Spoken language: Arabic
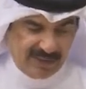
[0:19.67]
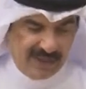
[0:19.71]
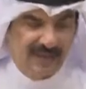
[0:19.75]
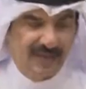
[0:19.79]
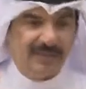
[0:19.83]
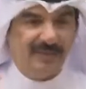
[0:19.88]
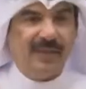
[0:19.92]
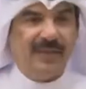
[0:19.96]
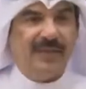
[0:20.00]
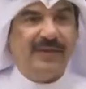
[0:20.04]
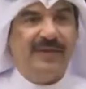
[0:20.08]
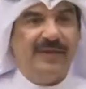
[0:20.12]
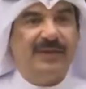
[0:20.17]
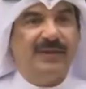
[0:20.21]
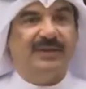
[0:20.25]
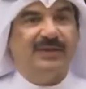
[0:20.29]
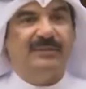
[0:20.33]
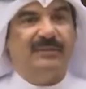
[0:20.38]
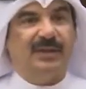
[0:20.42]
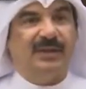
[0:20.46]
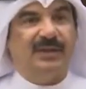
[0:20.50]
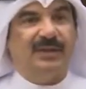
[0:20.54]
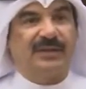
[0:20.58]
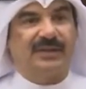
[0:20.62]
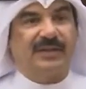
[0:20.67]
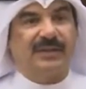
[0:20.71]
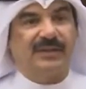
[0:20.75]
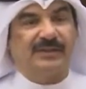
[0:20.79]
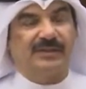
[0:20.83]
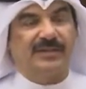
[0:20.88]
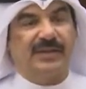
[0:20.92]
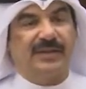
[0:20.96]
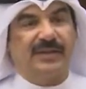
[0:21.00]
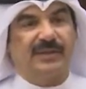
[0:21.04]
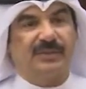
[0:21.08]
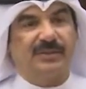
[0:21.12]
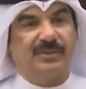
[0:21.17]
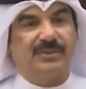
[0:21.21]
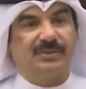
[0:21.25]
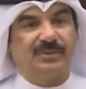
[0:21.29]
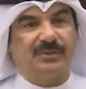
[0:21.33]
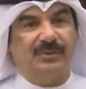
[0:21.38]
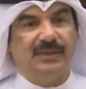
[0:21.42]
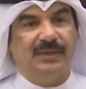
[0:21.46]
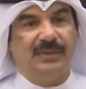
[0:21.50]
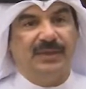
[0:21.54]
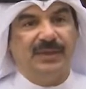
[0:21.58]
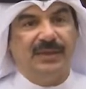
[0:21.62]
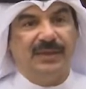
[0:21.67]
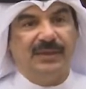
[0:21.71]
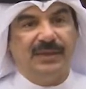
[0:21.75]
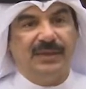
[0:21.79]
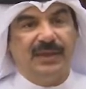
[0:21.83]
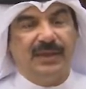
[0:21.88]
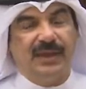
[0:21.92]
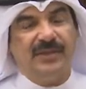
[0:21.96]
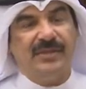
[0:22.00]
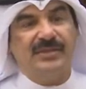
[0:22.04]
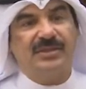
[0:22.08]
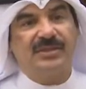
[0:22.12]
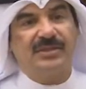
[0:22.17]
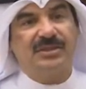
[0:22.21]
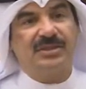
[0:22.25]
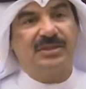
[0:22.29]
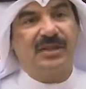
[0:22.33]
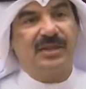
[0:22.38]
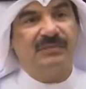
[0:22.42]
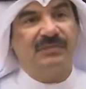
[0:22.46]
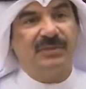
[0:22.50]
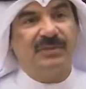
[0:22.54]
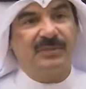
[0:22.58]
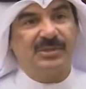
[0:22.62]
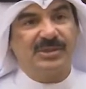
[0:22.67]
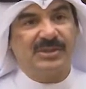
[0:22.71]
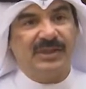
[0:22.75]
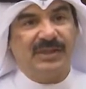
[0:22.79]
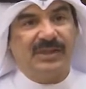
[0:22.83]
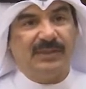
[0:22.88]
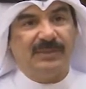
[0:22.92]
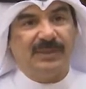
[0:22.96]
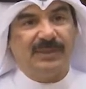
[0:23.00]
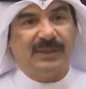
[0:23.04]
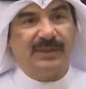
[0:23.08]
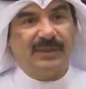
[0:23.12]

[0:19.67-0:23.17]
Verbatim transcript: ماذا يعني مع الرئيس هذا المشروع؟ هذا استشراف المستقبل